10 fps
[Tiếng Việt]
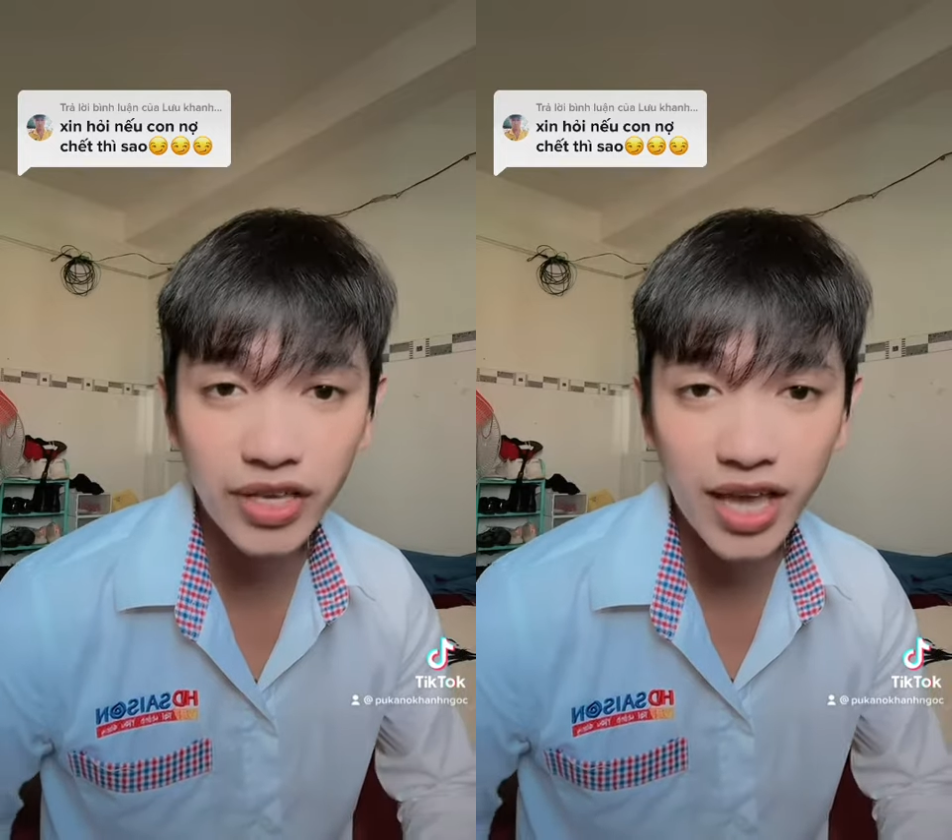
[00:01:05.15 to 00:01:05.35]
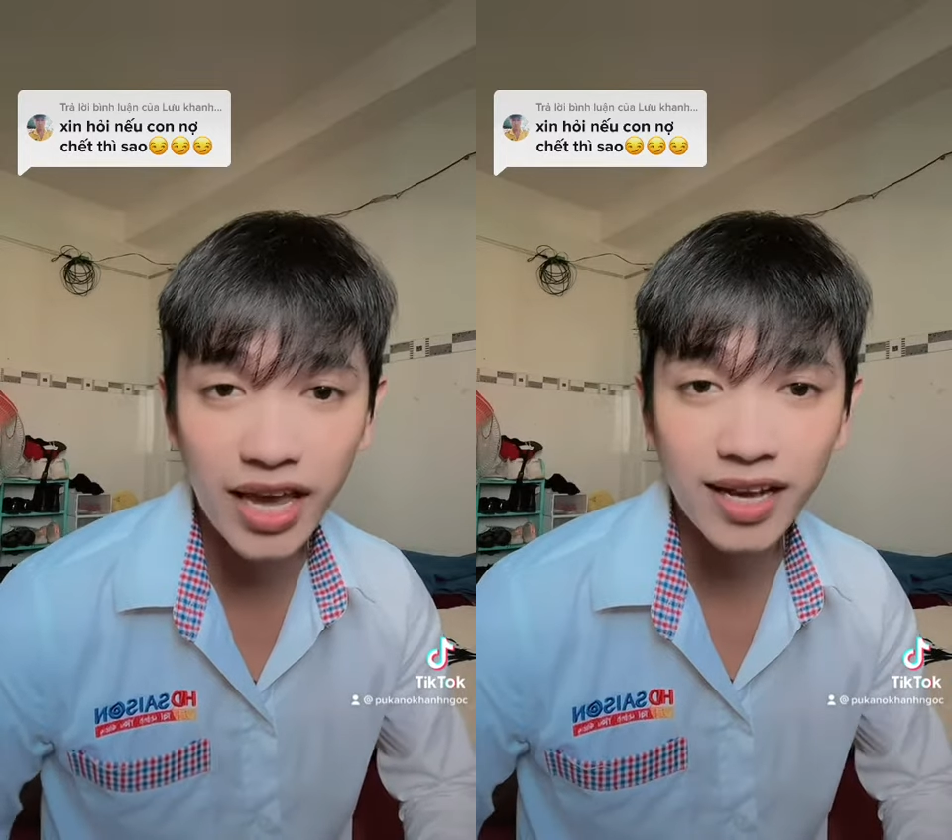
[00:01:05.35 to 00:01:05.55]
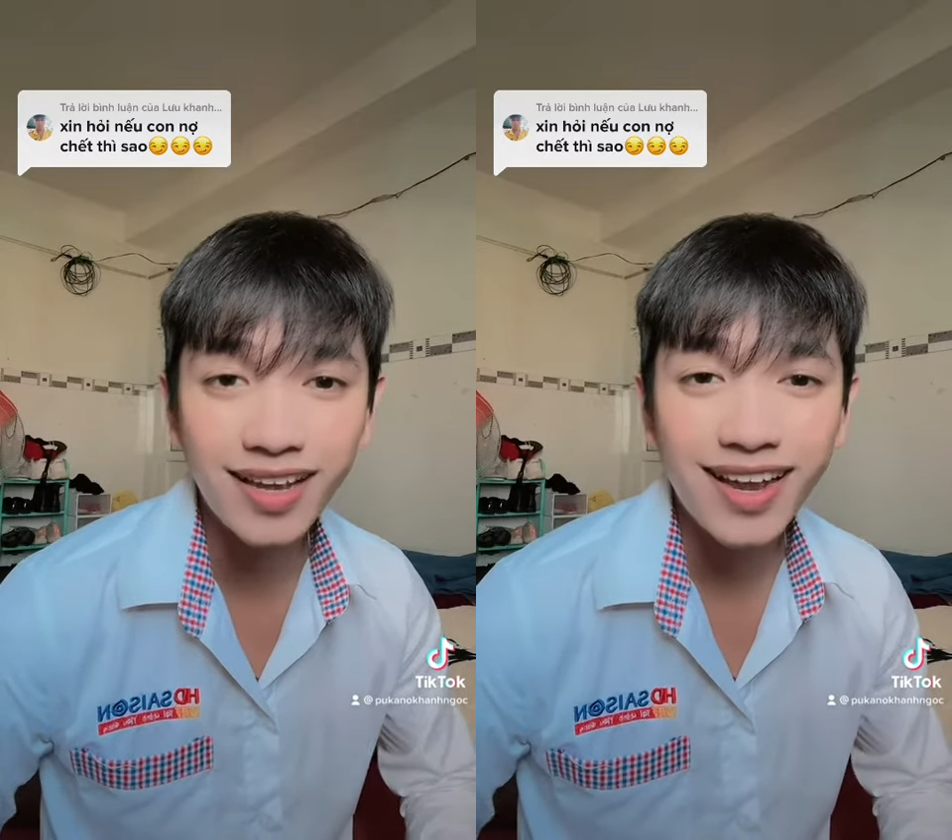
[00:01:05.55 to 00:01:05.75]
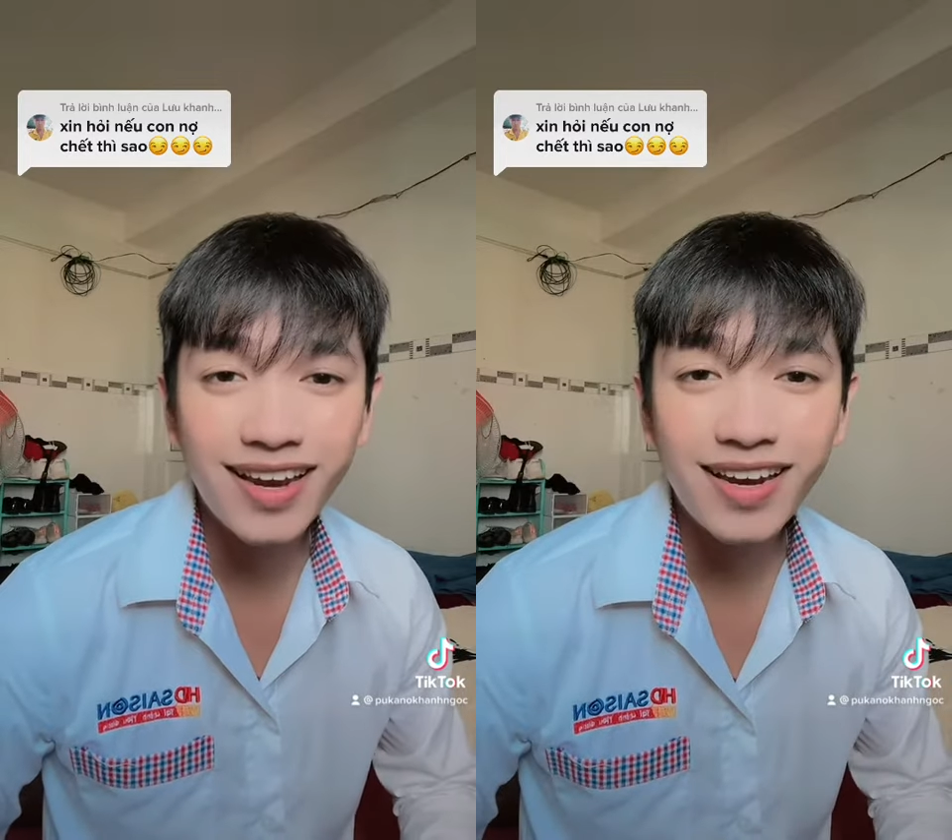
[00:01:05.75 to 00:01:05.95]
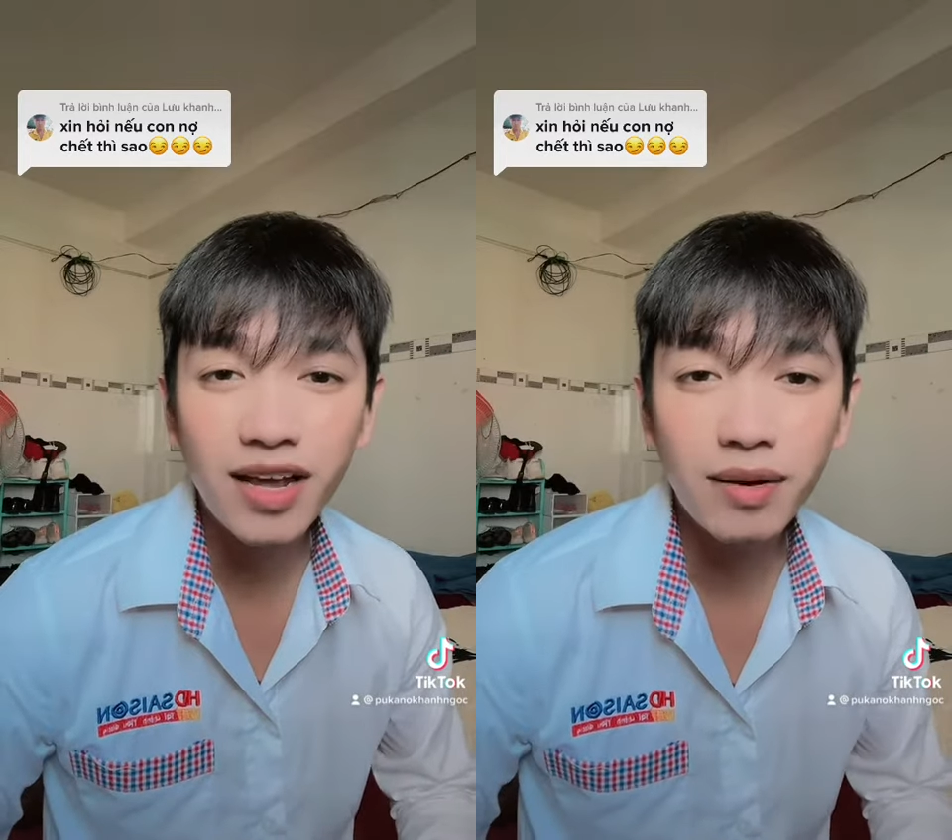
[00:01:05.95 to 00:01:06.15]
nha
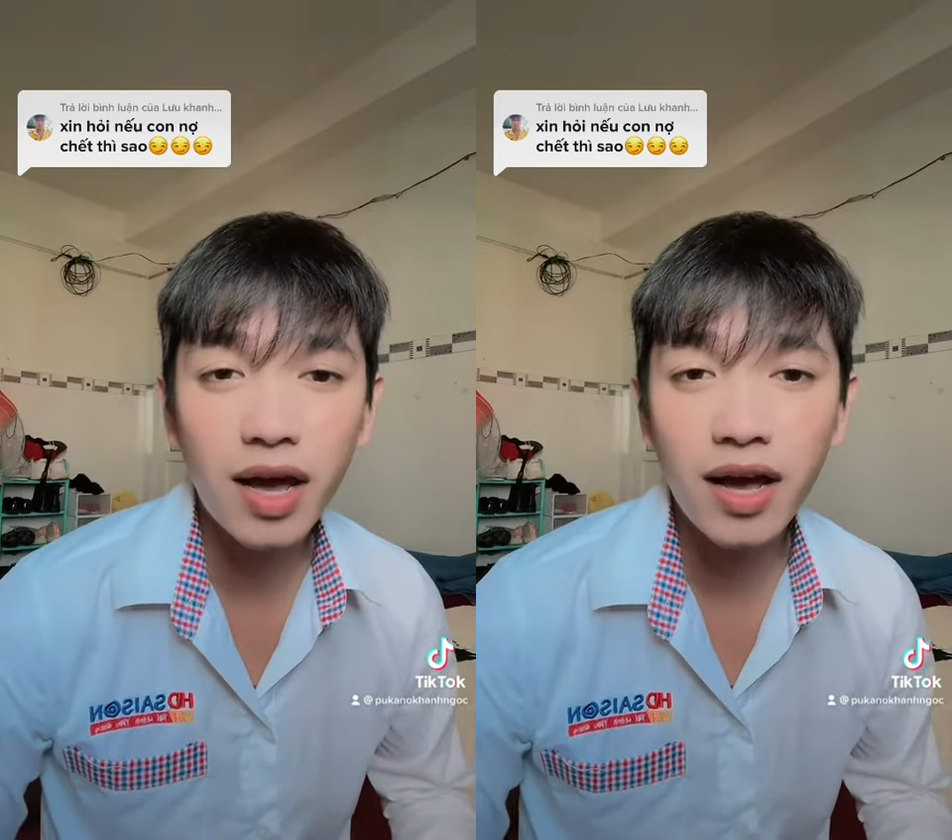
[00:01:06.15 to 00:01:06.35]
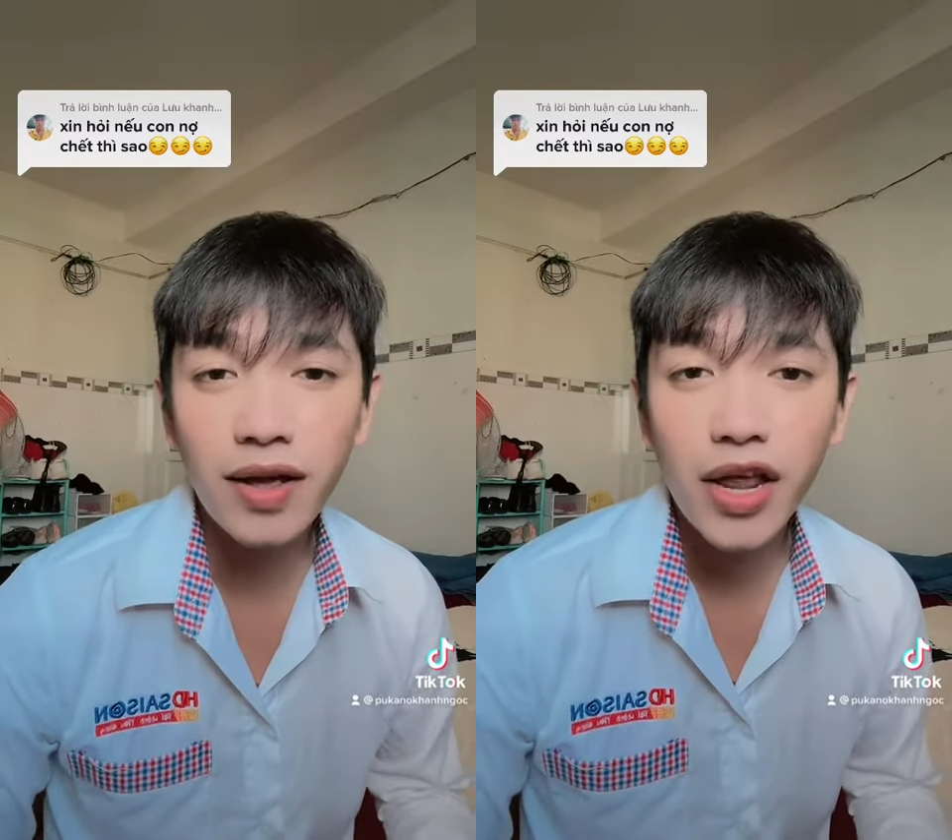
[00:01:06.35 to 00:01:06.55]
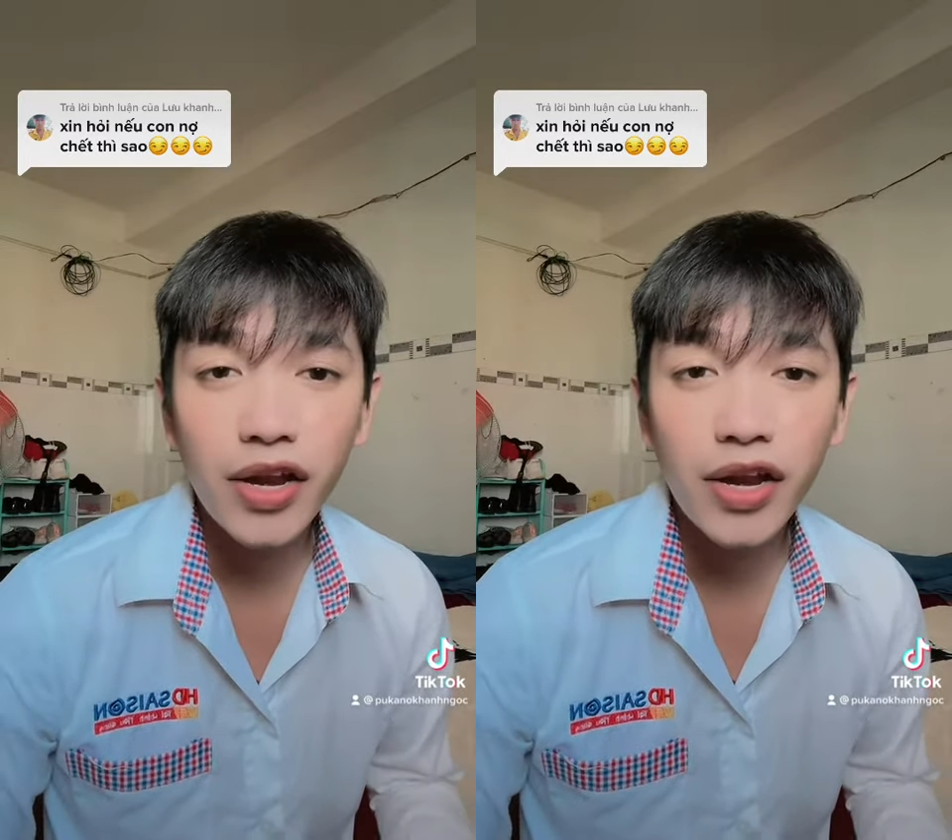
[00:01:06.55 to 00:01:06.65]
nên à,